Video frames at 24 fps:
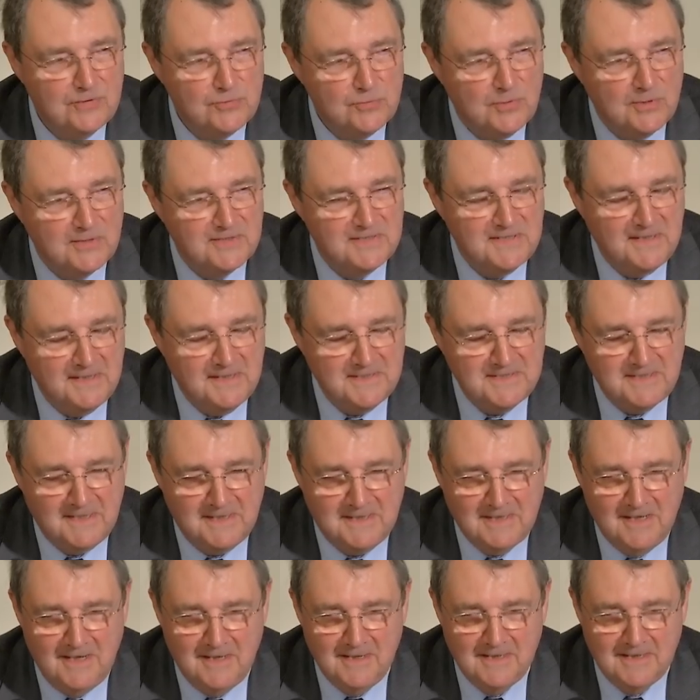je crois que c'est assez
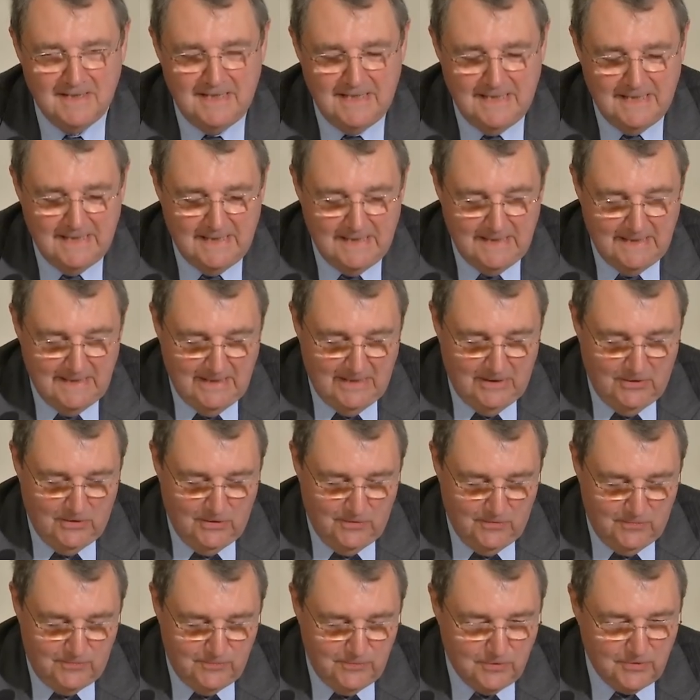clair,
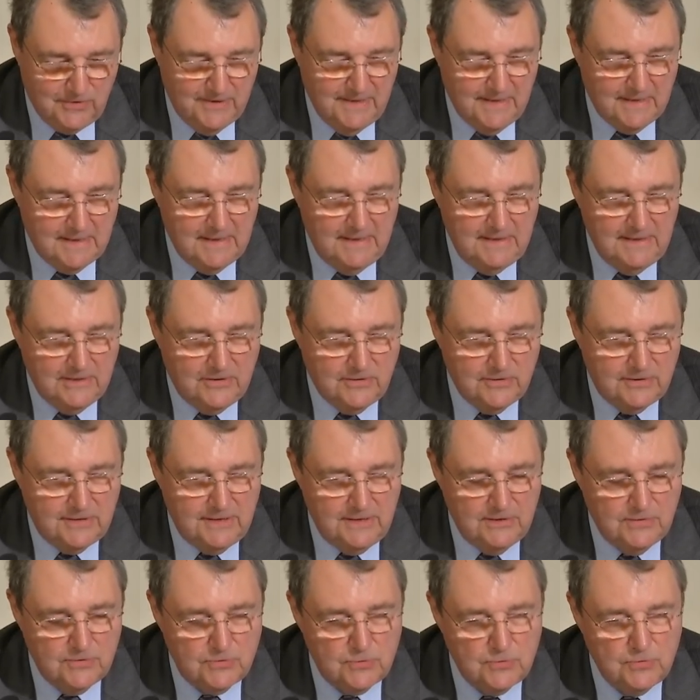euh, fournir la
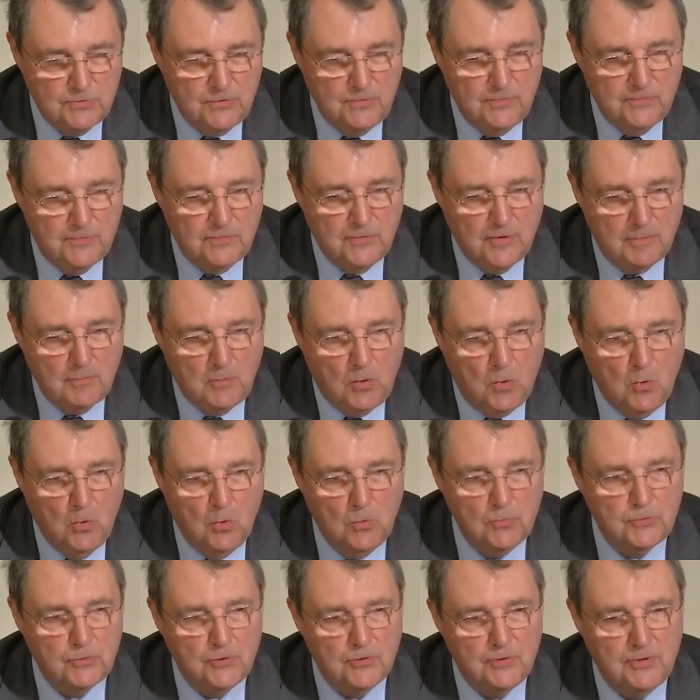nicotine sous une forme
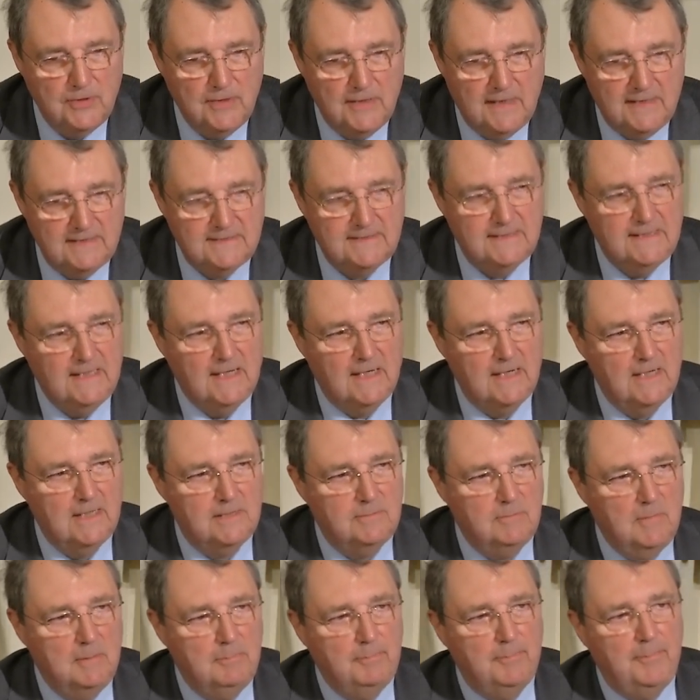autre que la cigarette,
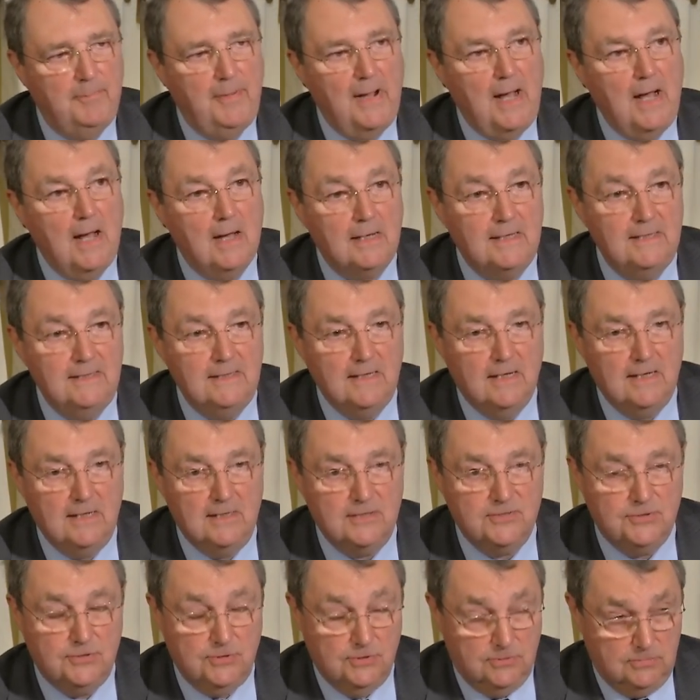mais par
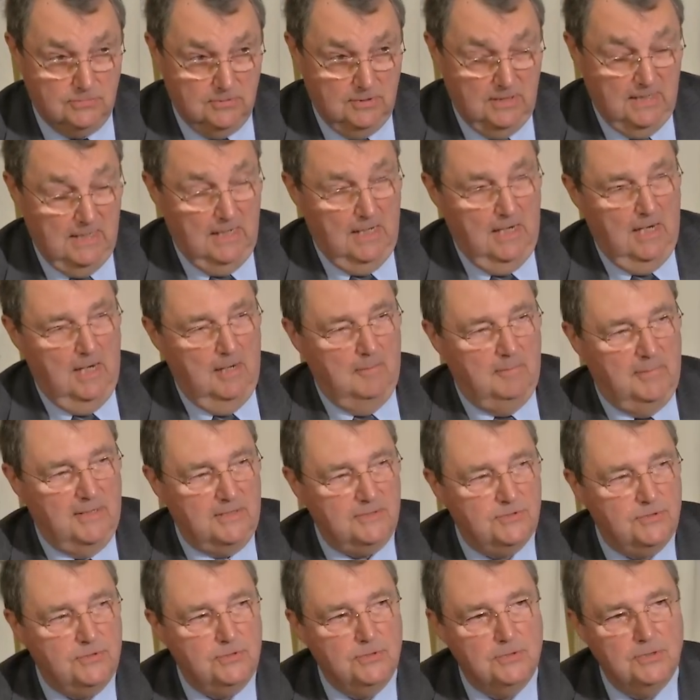inhalation,
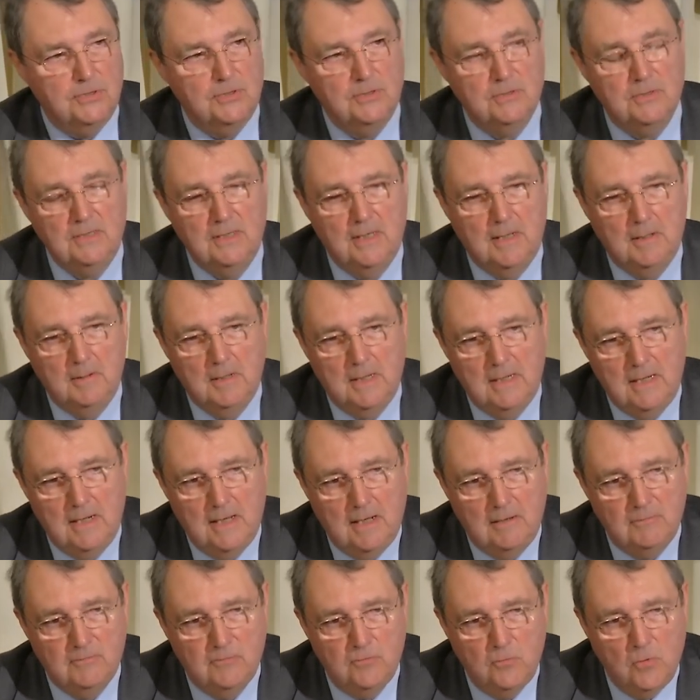parce que
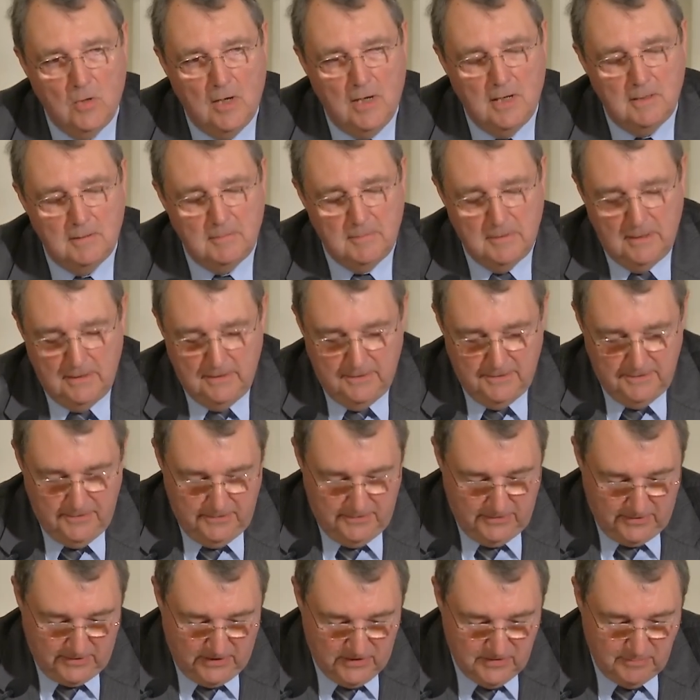la, voie
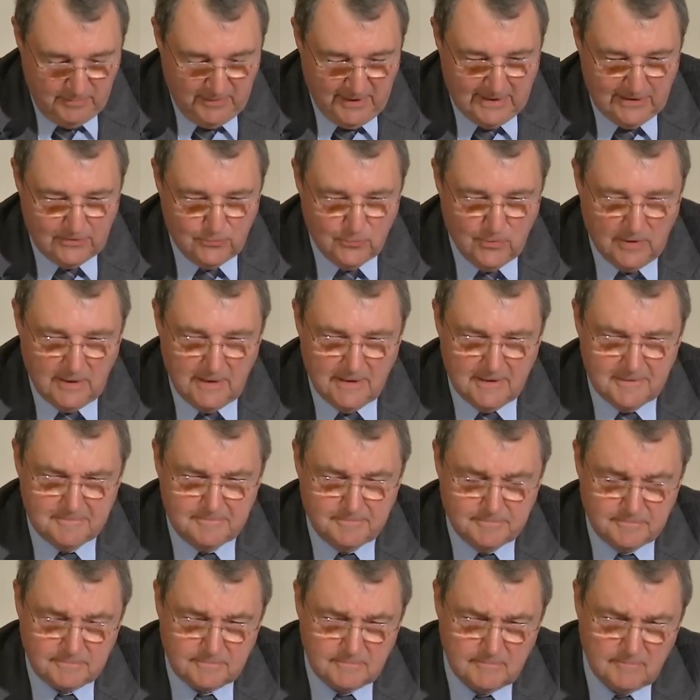respiratoire
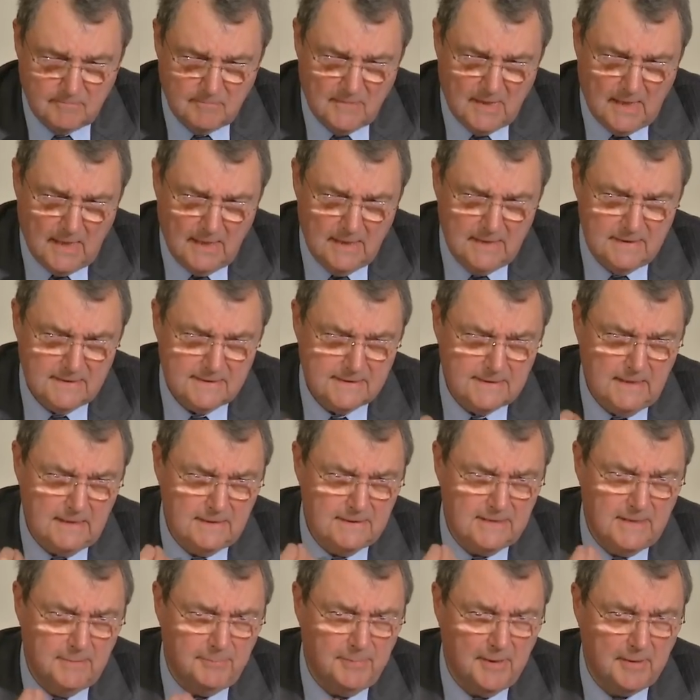est
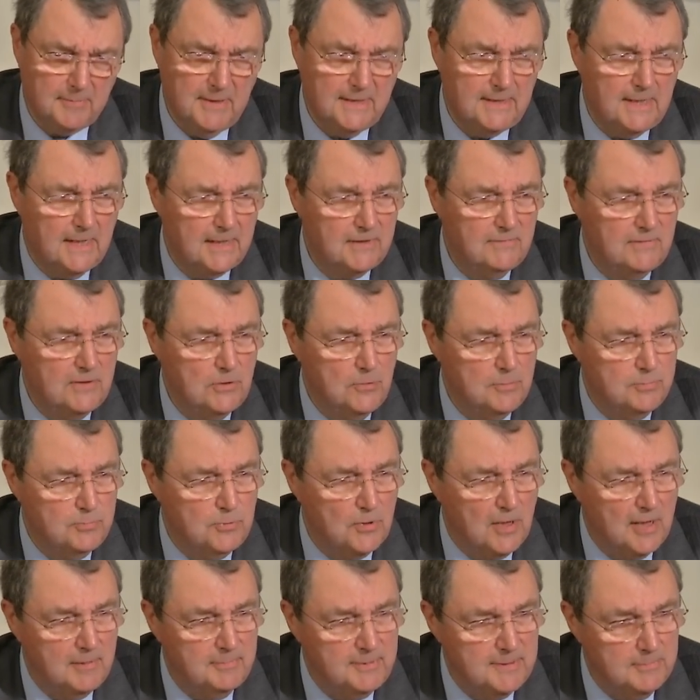celle qui permet d'arriver le
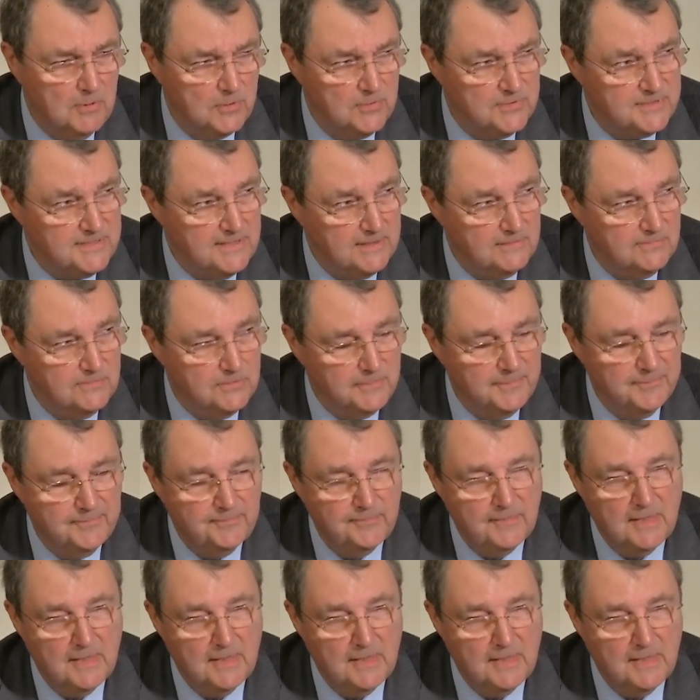plus rapidement au cerveau.